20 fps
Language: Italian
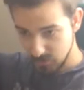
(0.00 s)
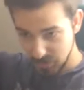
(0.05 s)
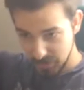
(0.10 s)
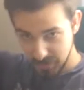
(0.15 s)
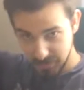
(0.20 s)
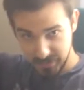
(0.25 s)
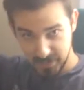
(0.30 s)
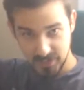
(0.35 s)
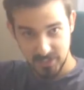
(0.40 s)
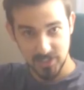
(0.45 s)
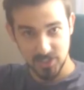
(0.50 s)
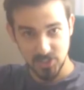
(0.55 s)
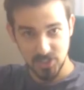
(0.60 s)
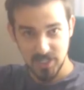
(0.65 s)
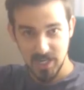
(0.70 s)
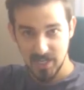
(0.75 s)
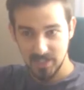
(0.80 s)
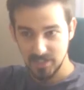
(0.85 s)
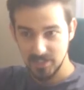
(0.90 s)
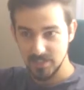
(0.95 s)
con la cresta
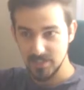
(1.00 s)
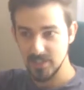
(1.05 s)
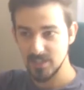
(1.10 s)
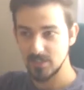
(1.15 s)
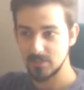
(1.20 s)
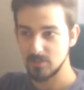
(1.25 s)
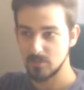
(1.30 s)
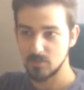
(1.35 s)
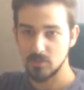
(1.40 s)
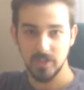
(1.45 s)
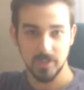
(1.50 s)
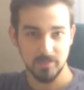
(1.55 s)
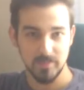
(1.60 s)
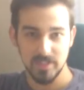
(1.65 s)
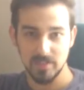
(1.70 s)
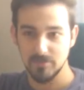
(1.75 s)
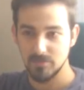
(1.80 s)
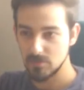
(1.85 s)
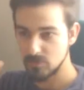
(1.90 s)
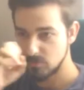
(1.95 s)
gigante dietro,
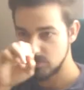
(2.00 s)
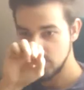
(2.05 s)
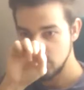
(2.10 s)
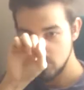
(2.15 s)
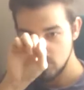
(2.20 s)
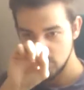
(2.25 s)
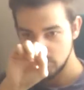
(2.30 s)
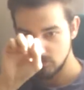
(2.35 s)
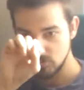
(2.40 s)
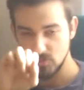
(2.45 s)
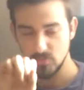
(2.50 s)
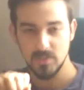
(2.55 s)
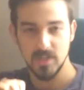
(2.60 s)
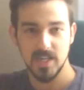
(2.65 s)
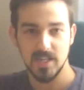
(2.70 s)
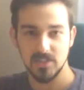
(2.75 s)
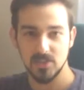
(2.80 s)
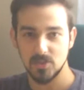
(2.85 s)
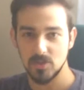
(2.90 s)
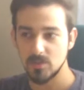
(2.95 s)
erbivoro, con il corno sul
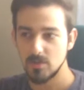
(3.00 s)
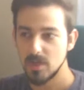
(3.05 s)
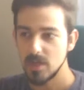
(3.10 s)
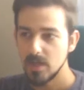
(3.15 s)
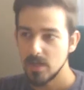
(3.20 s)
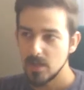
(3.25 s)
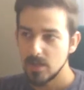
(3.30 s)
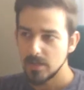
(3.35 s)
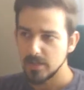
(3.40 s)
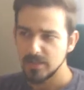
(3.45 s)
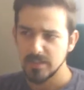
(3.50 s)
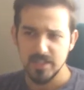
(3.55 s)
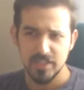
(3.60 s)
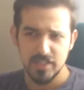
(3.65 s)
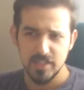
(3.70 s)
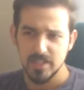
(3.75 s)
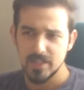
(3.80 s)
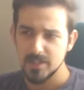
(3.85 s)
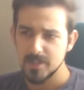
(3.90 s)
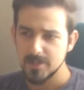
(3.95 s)
naso,
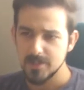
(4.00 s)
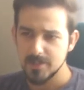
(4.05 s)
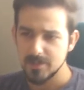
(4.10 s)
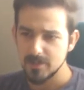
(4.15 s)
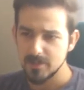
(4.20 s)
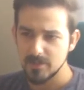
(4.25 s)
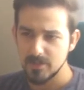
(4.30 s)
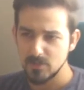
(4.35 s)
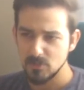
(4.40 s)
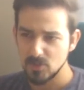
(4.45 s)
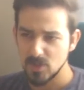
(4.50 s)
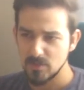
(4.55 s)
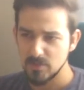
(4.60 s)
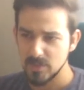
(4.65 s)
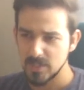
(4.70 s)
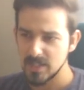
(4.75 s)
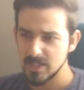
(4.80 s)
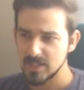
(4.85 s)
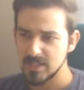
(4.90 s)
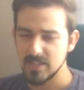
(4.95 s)
dei
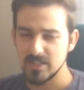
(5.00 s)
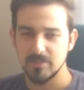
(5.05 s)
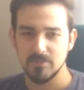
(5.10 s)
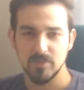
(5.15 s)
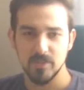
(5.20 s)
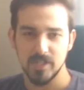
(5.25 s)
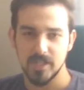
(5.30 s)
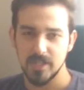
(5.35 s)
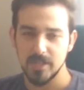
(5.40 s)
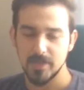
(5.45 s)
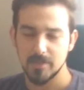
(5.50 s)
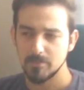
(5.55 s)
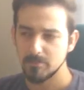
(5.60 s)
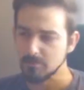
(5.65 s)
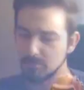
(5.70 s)
dinosauri carnivori,